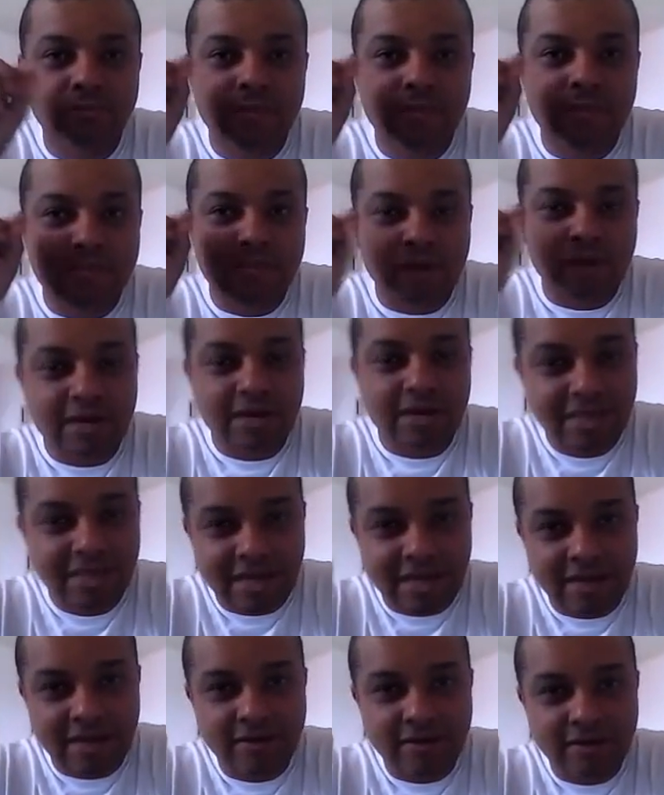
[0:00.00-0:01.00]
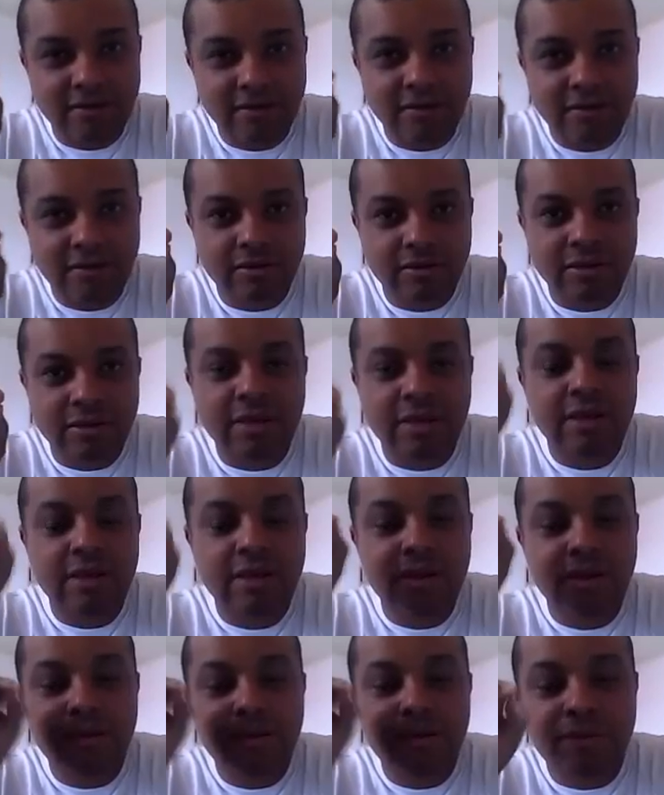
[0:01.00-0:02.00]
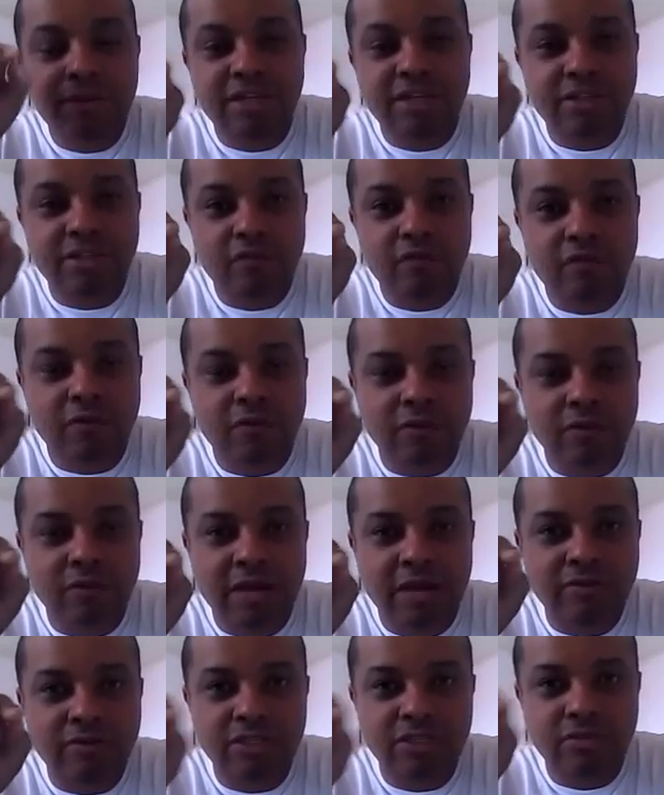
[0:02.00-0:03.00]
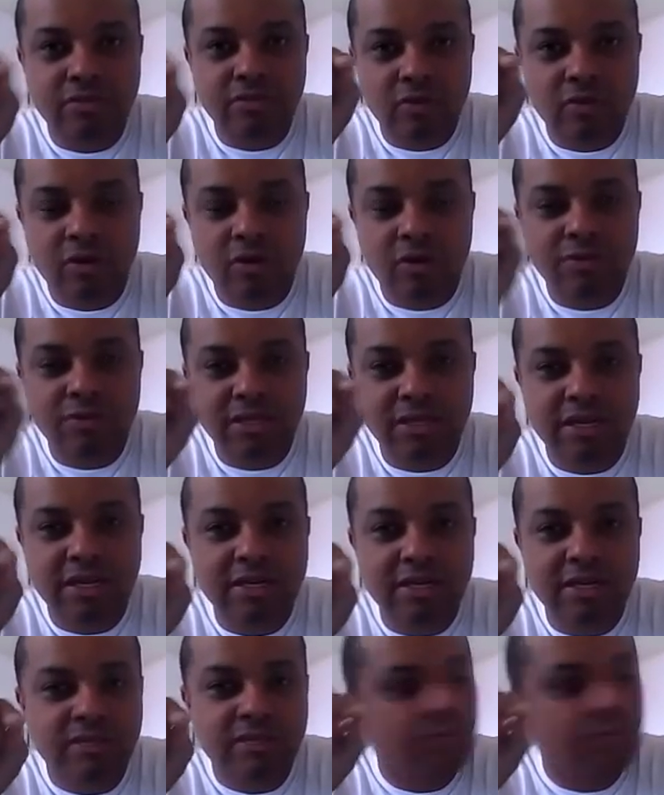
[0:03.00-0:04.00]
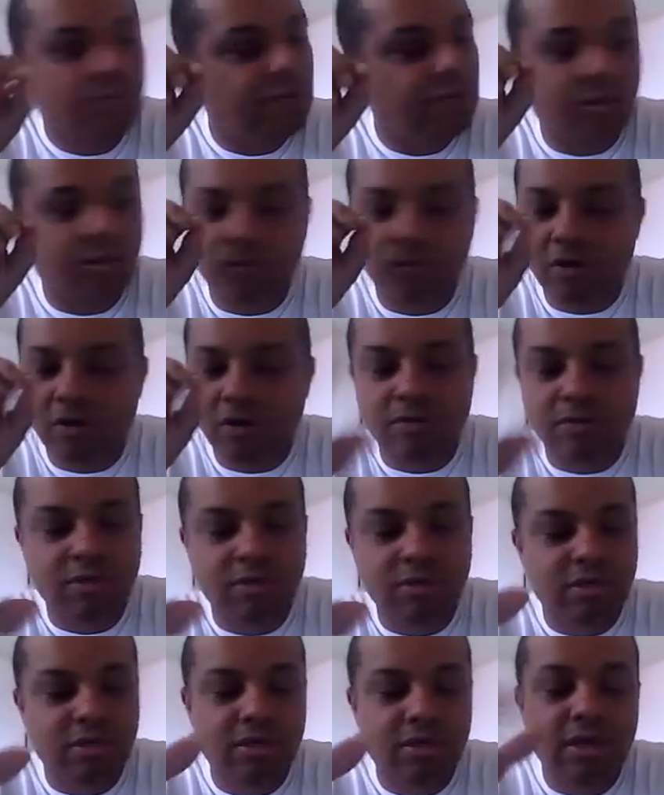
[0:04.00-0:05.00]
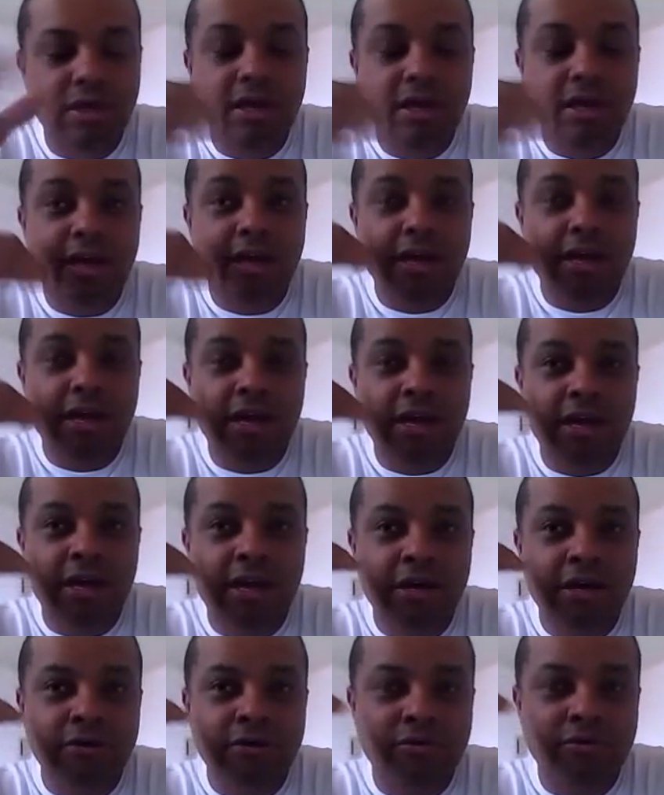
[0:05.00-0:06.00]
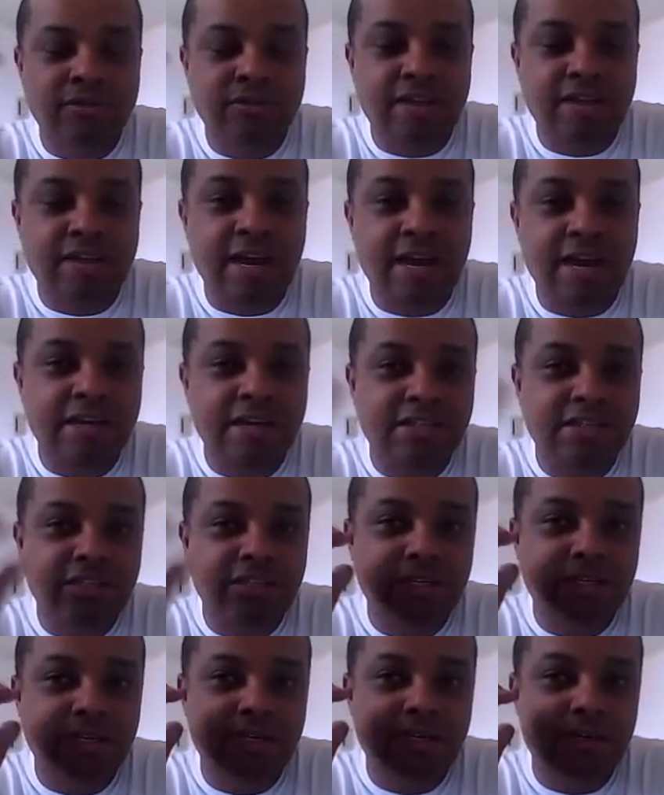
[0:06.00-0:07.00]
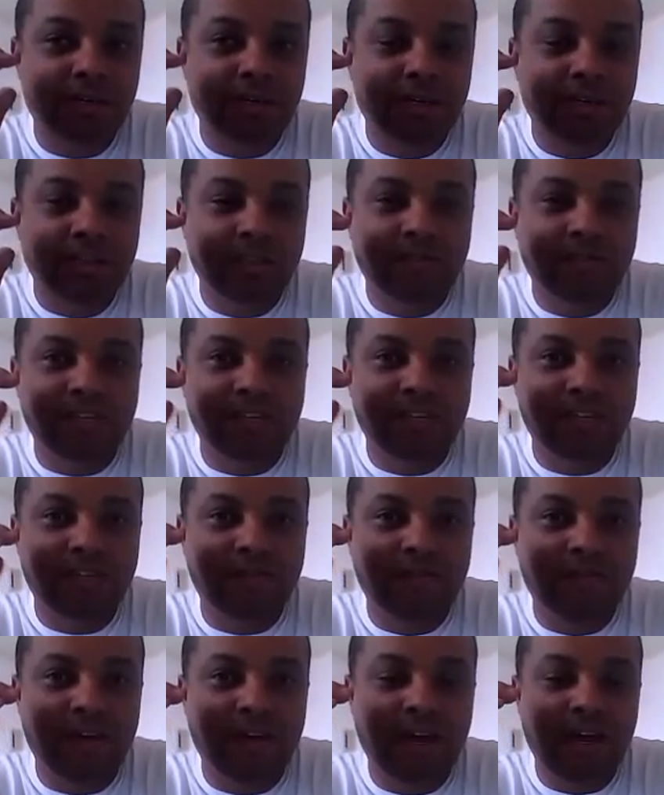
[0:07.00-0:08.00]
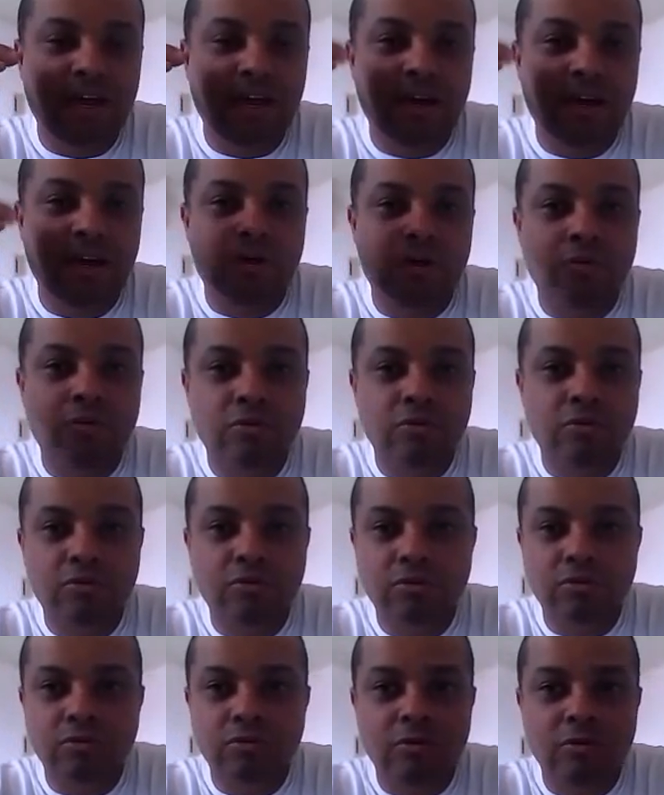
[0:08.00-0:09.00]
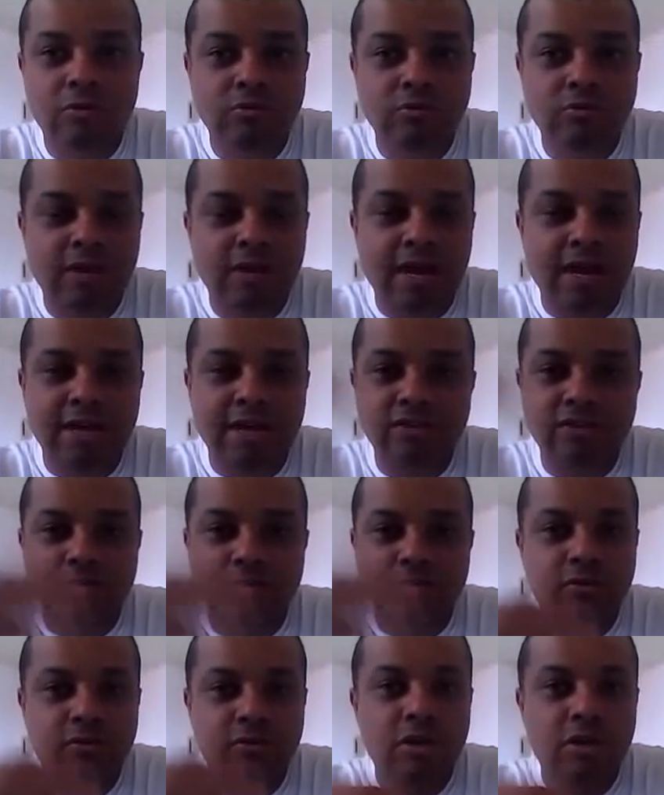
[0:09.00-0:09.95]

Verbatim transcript: É só clicar né? Preencher o formuláriozinho, nome, endereço, perdão, nome, é, o site, se você tiver, ou, ou no caso,